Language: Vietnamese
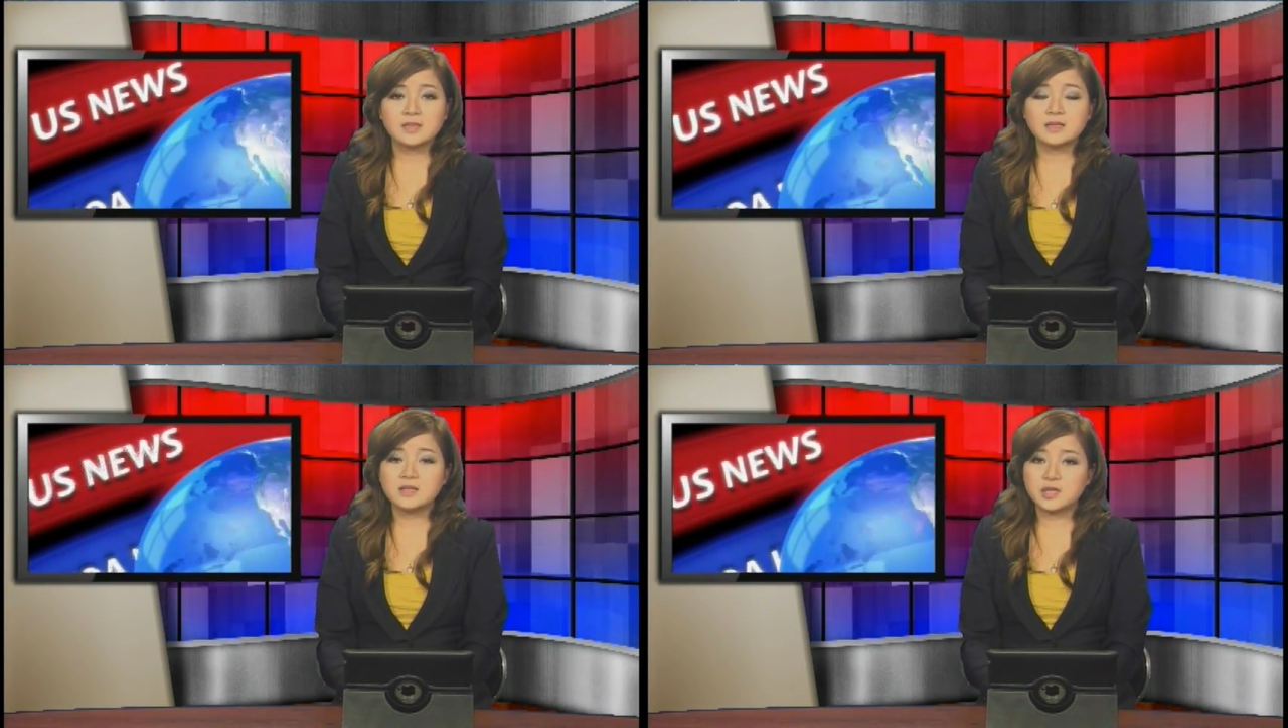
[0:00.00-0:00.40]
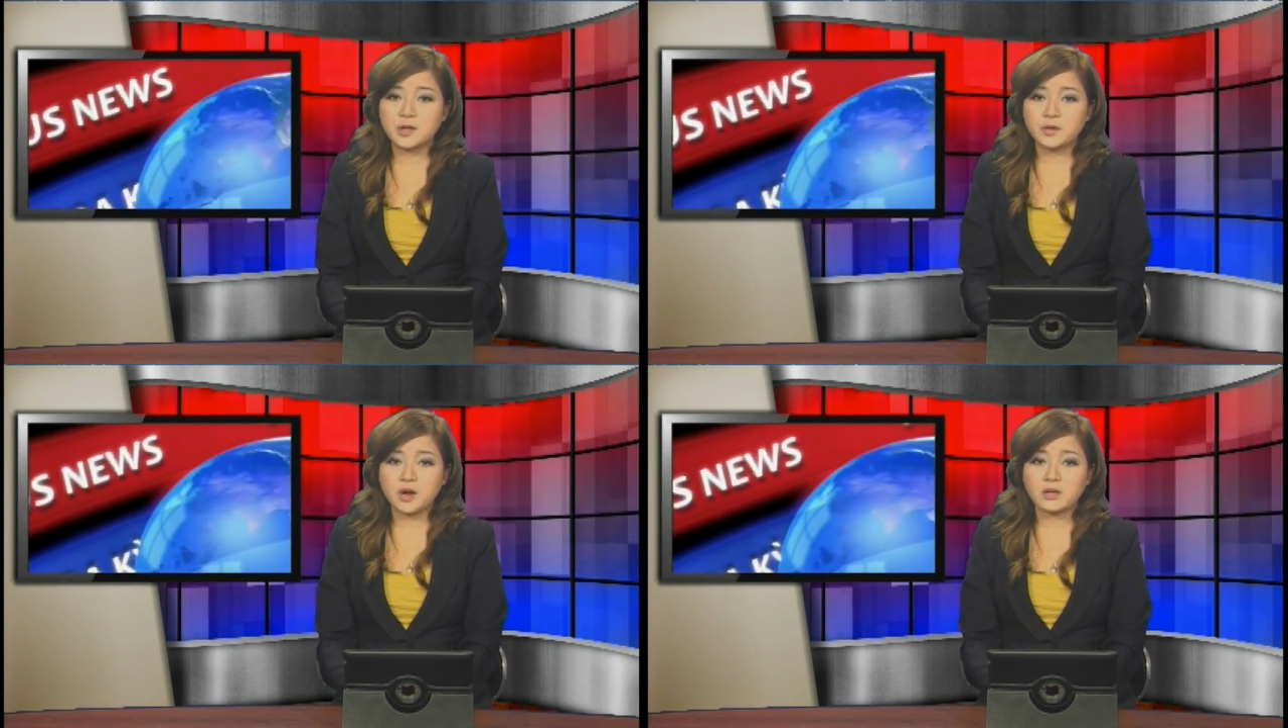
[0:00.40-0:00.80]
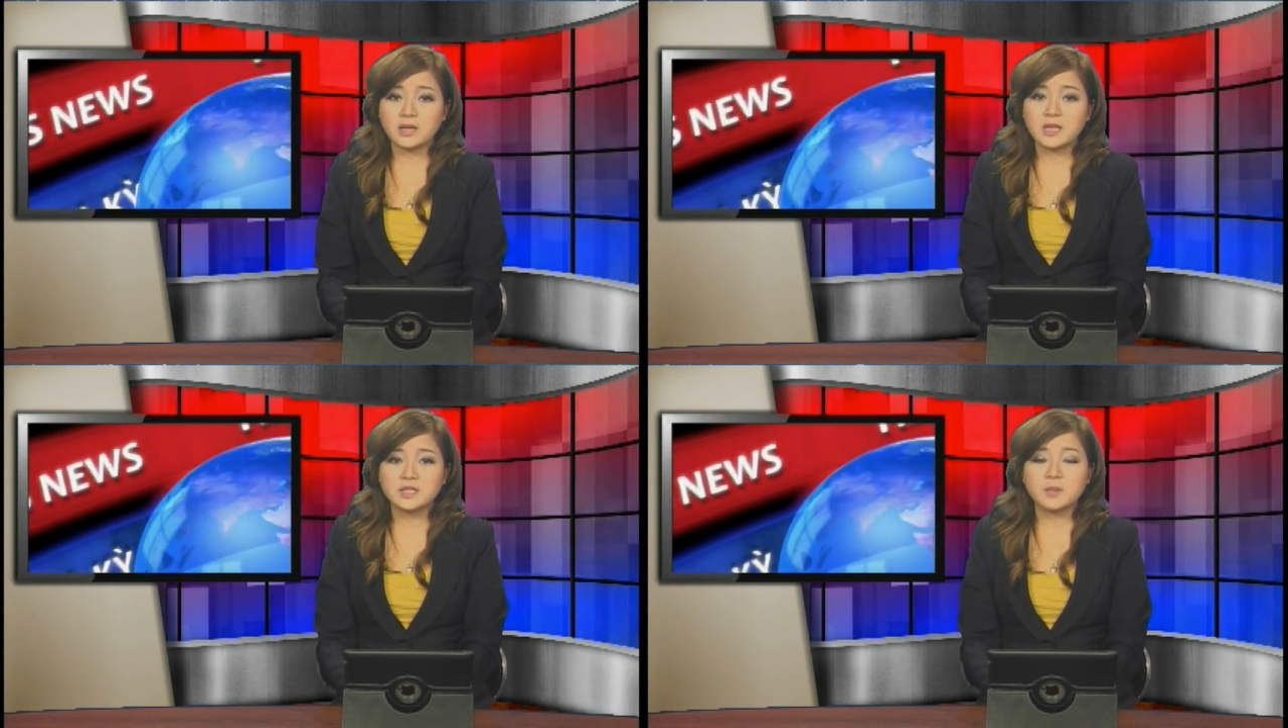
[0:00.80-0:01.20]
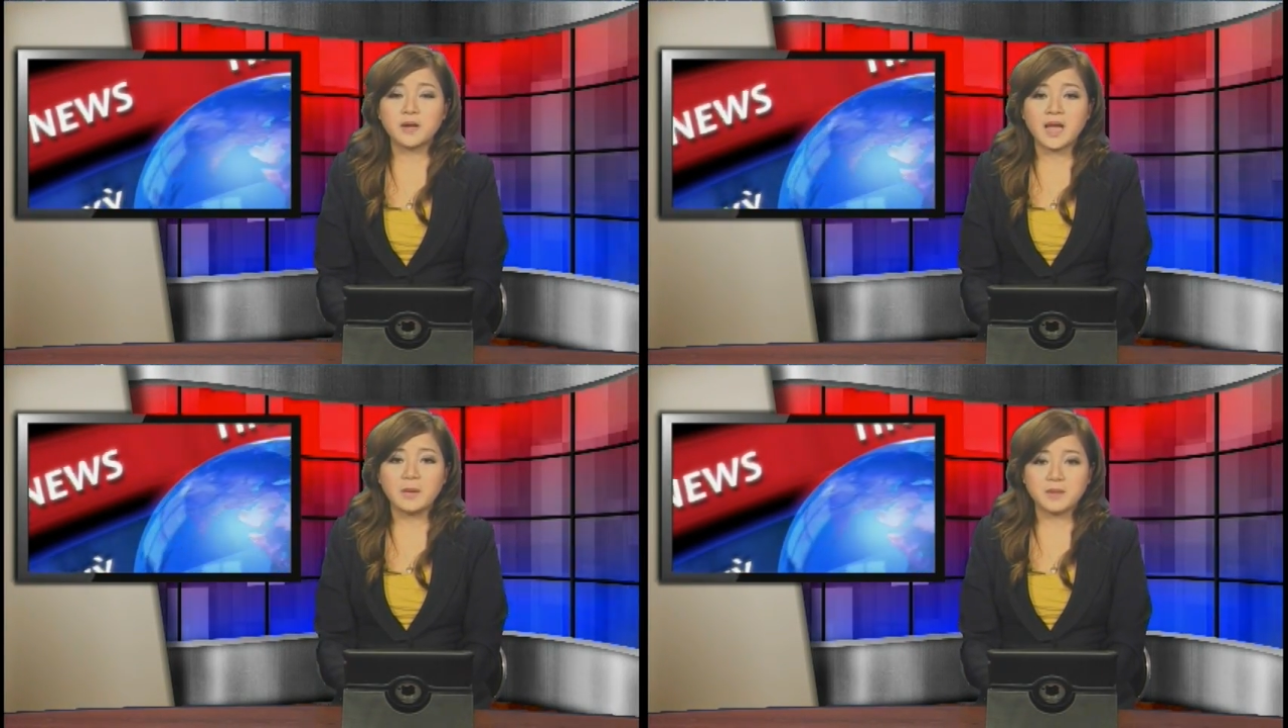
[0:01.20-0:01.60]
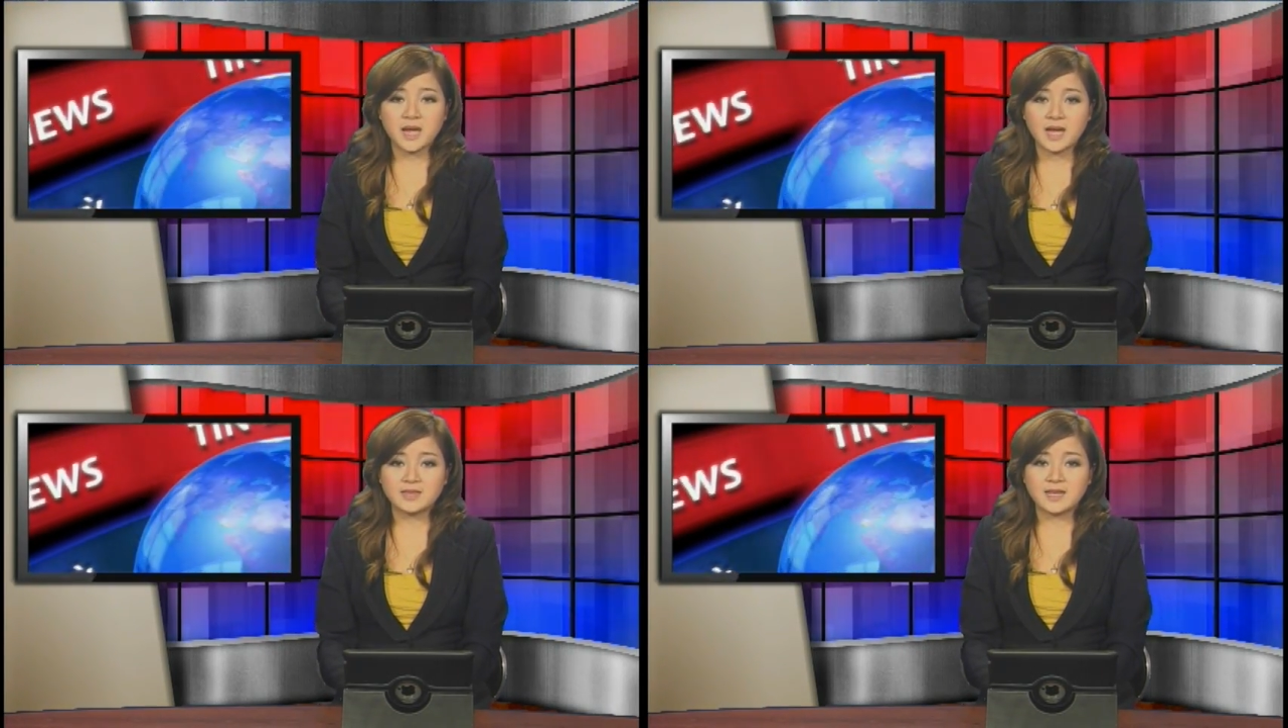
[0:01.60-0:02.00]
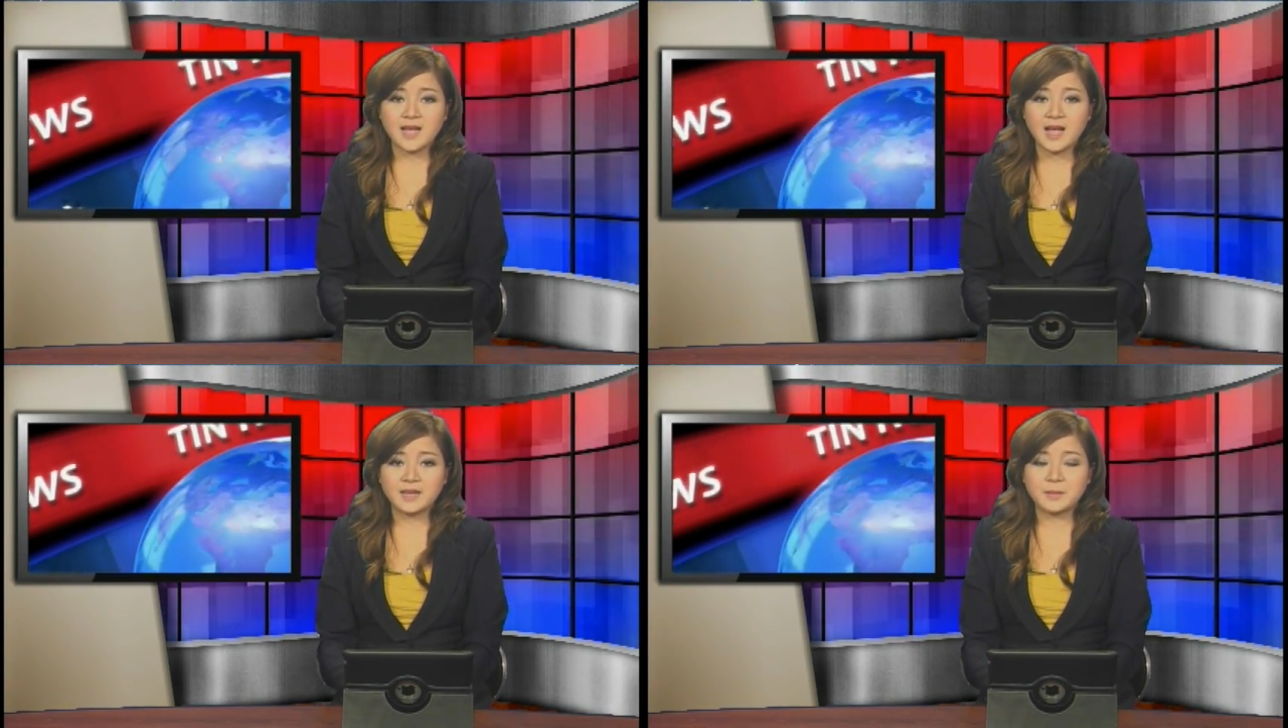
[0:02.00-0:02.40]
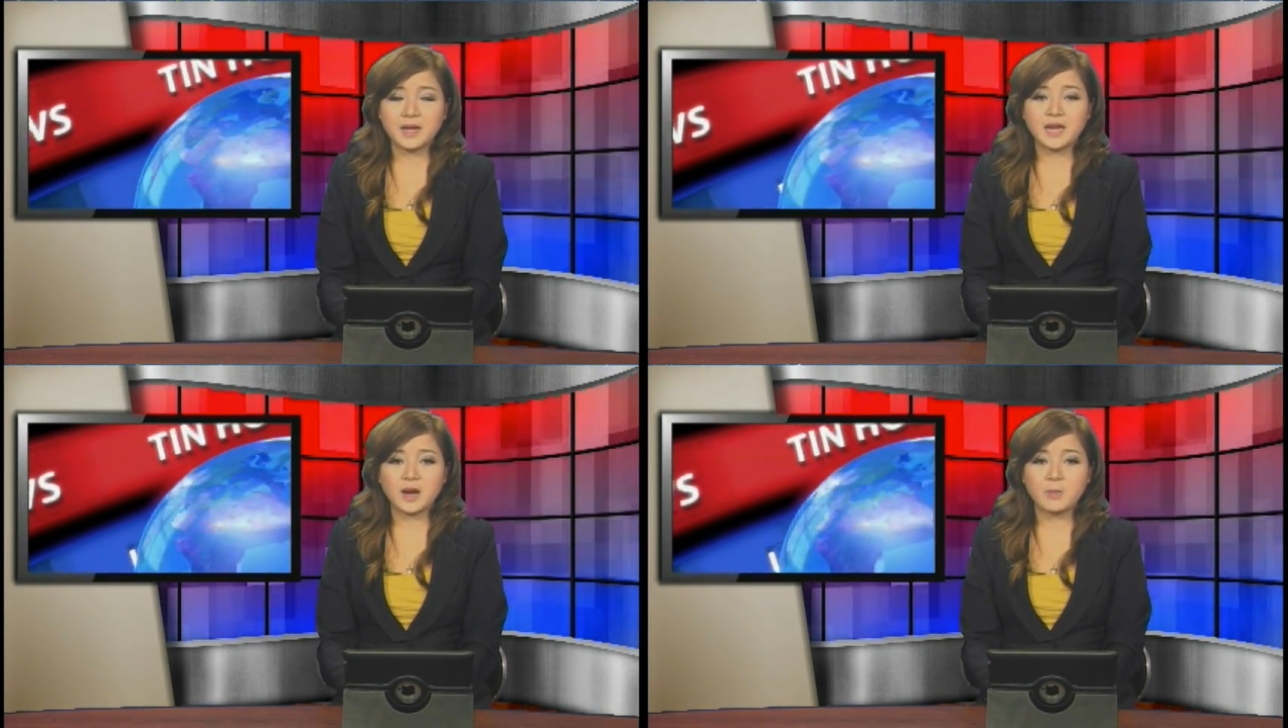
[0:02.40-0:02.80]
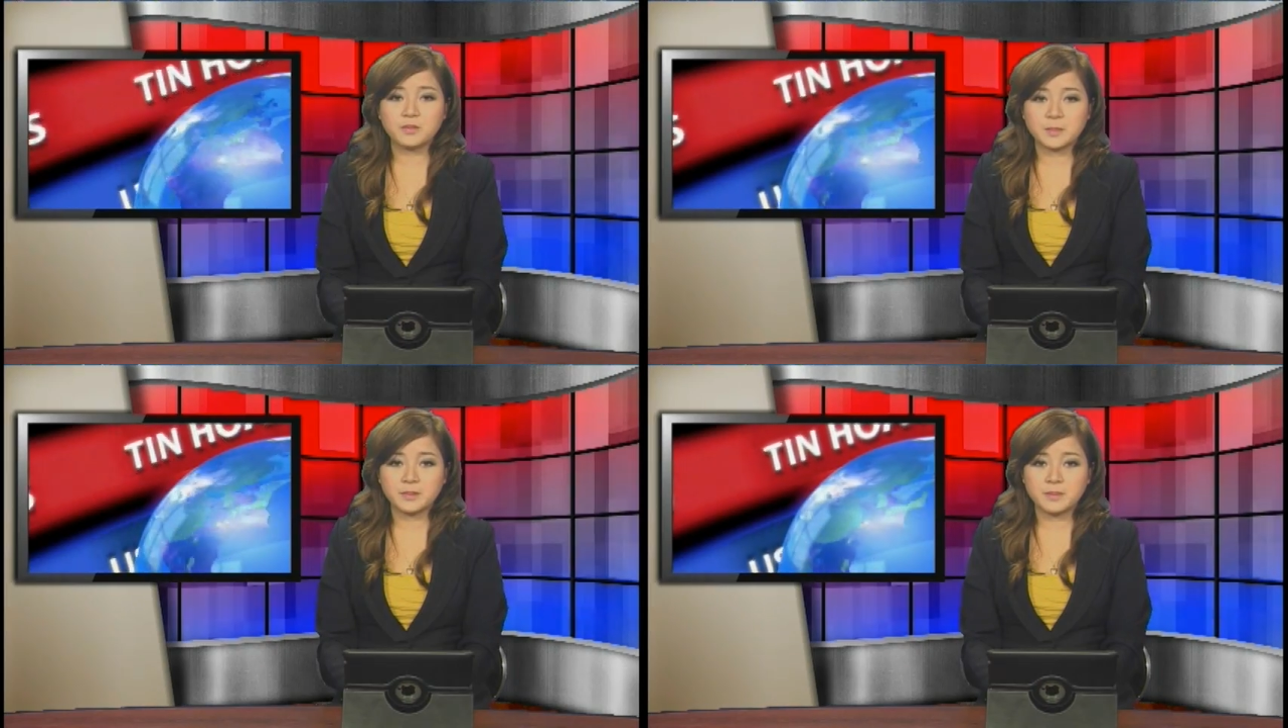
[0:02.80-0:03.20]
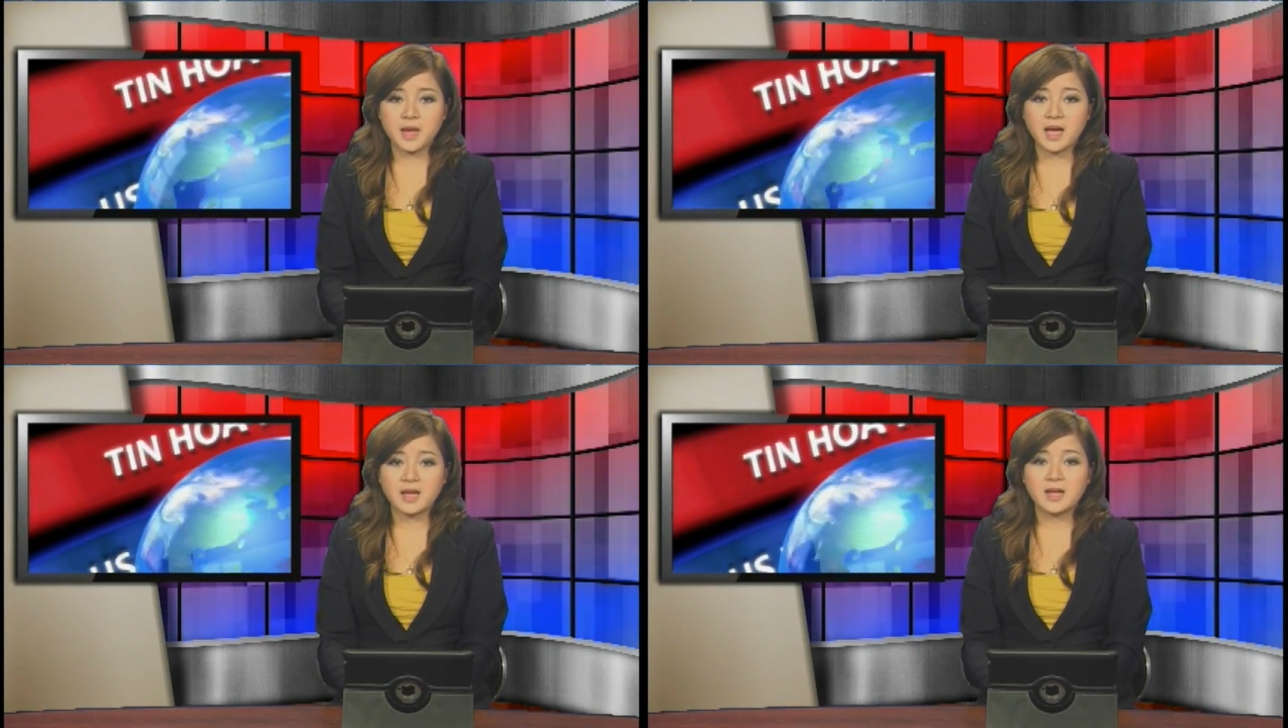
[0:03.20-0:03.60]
Tin từ New York, trong ngày 22 tháng 2 năm 2013,